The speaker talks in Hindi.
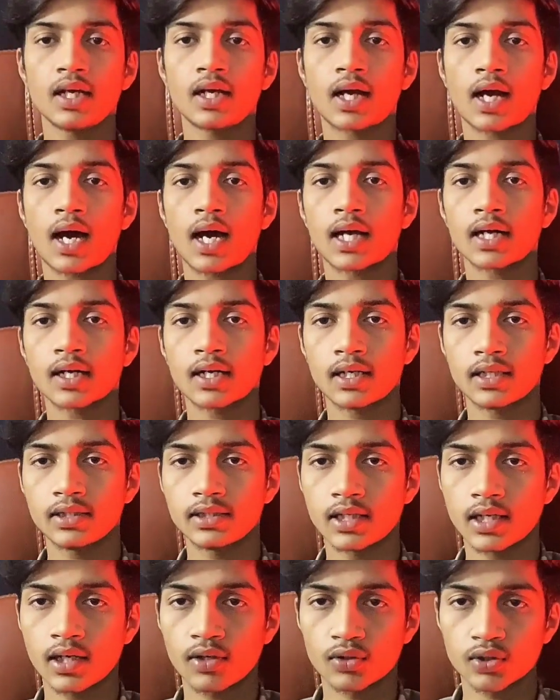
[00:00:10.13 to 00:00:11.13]
कार खरीद
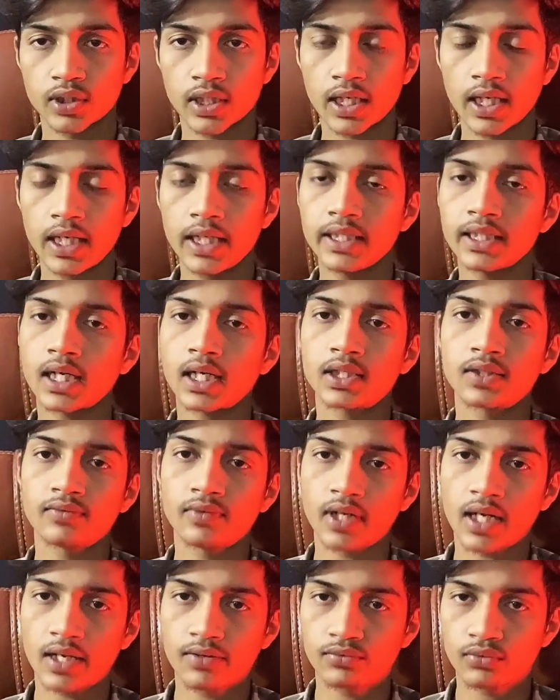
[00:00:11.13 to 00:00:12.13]
रहा होता है या तो फिर
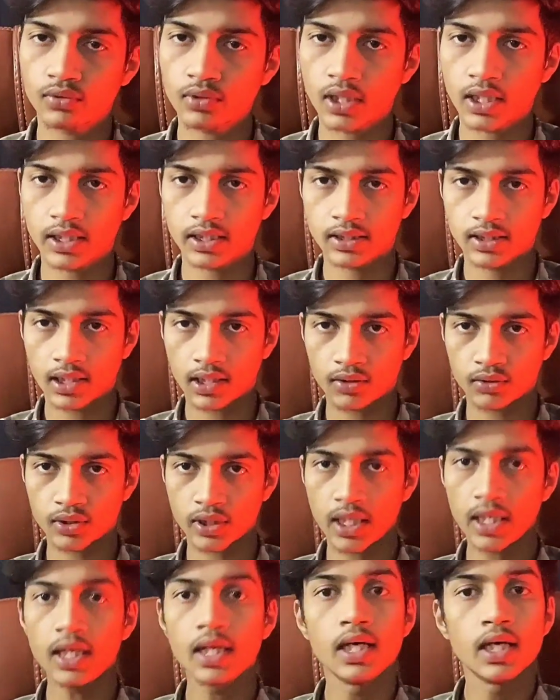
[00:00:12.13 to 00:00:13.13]
आईफोन खरीद रहा
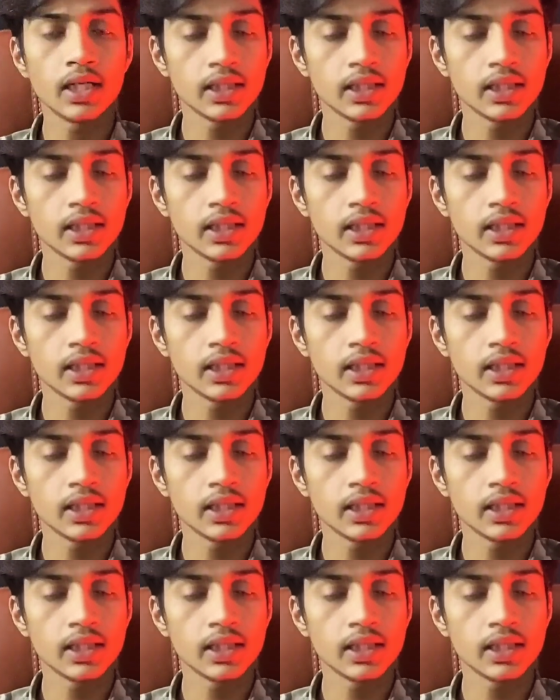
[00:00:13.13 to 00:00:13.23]
होता है